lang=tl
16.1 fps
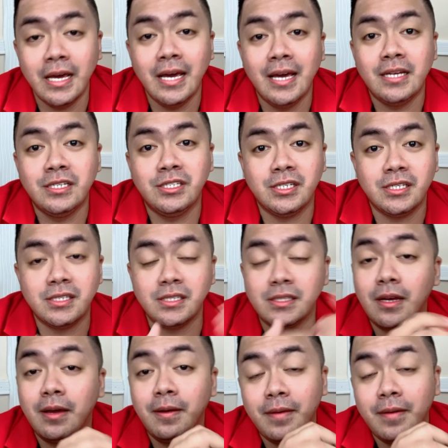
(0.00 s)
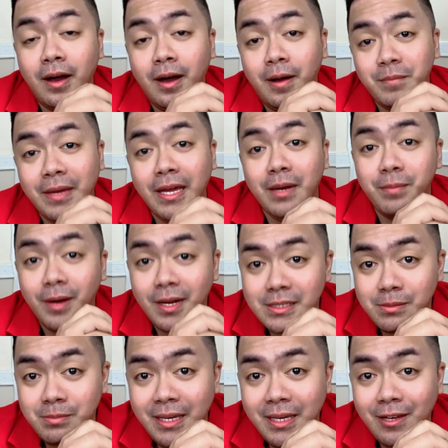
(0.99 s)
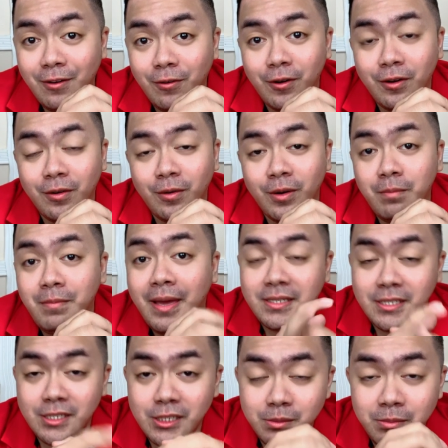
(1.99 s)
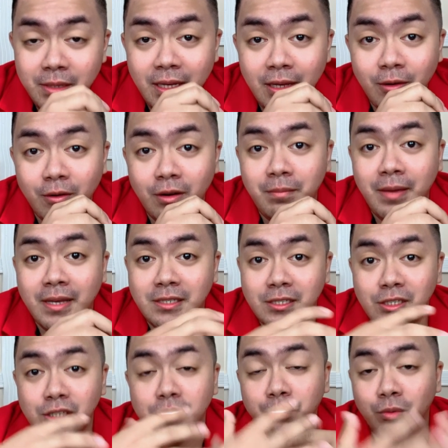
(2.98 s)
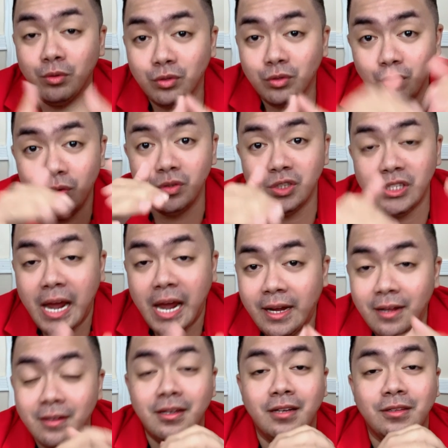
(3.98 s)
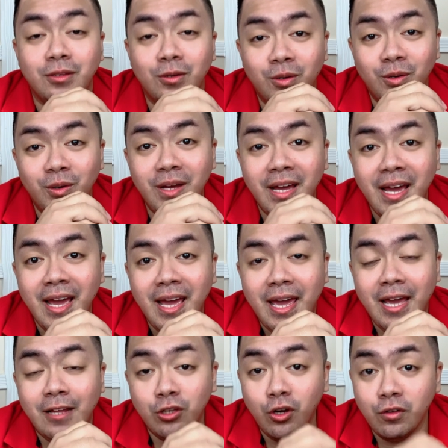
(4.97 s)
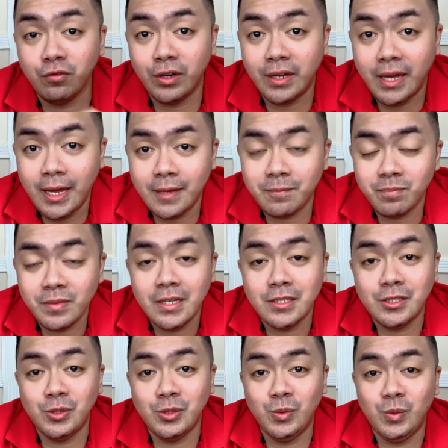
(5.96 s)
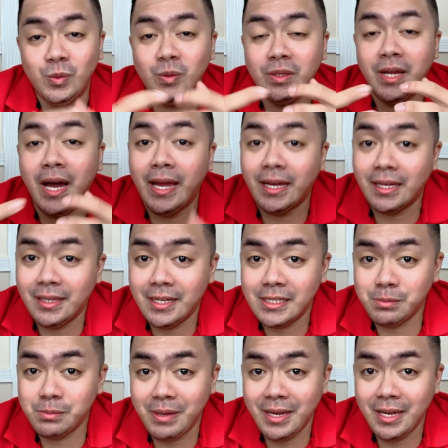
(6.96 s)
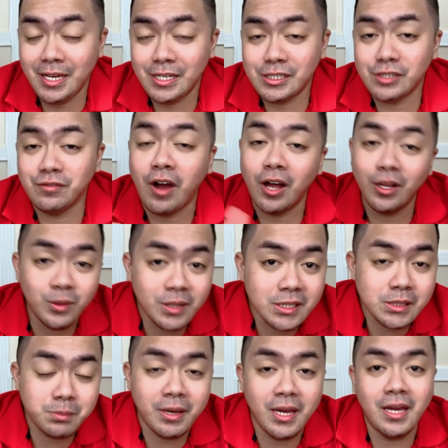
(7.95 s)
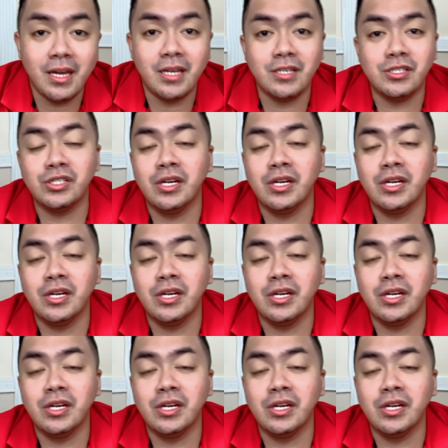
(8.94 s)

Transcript: just um, inbox me or, or message me or message niyo po tong channel na to. And don't forget to like this page, follow this page,